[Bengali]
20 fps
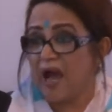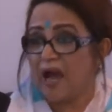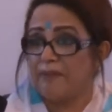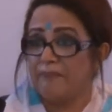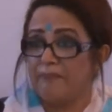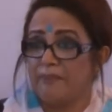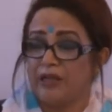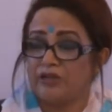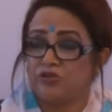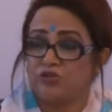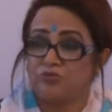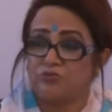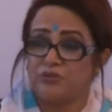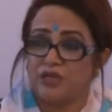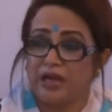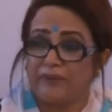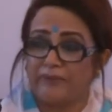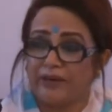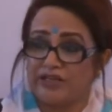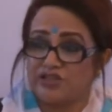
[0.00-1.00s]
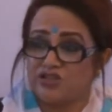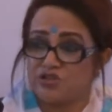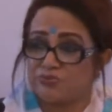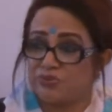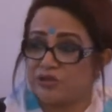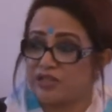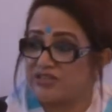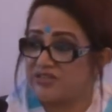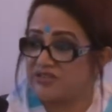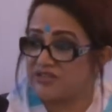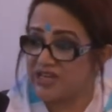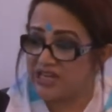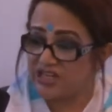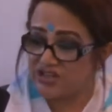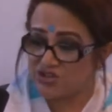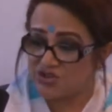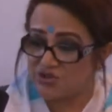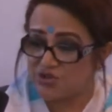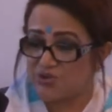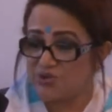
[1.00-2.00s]
আম্মা তুমি আমার জীবনে
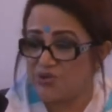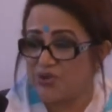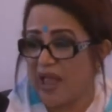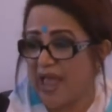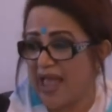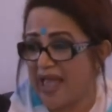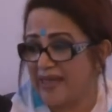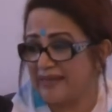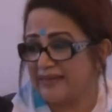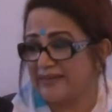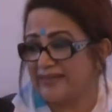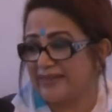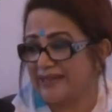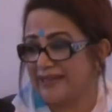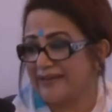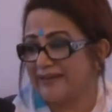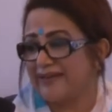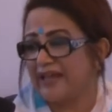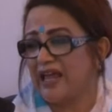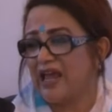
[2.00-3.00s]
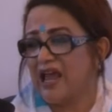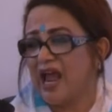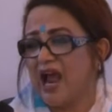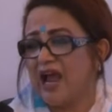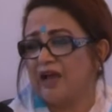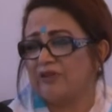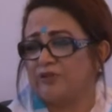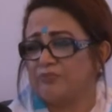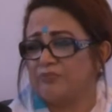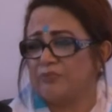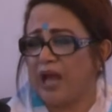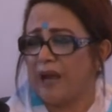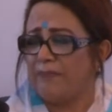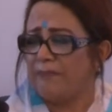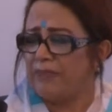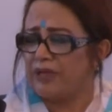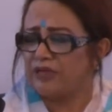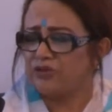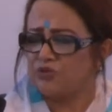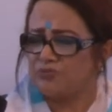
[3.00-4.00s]
শ্রেষ্ঠ হ্যান ত্যান
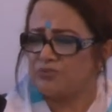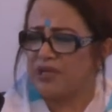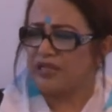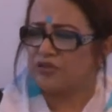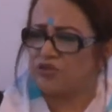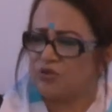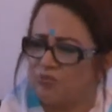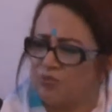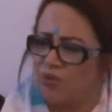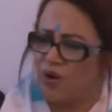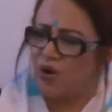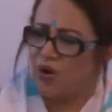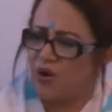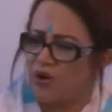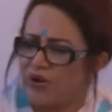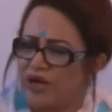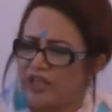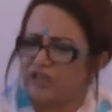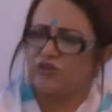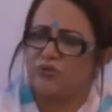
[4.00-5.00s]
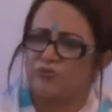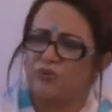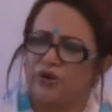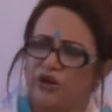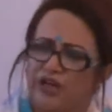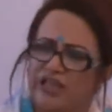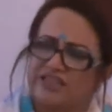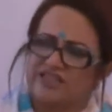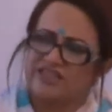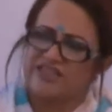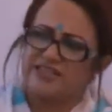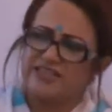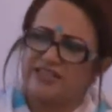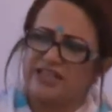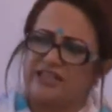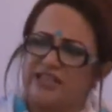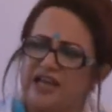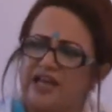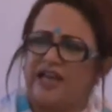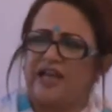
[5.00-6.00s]
আম্মা তুমি এত মড এত মডার্ন
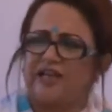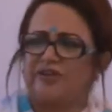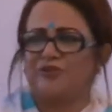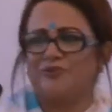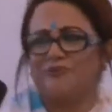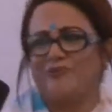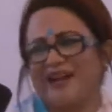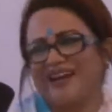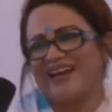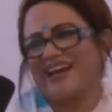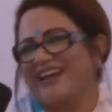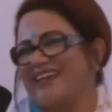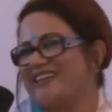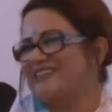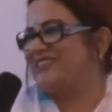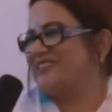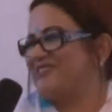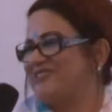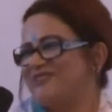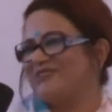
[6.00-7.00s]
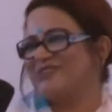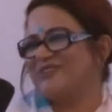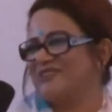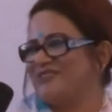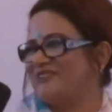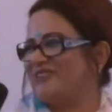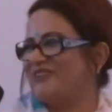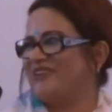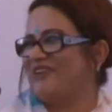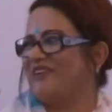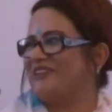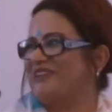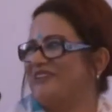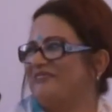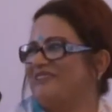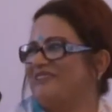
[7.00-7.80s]
চিন্তাধারা তোমার এই যে সুন্দর সুন্দর কথা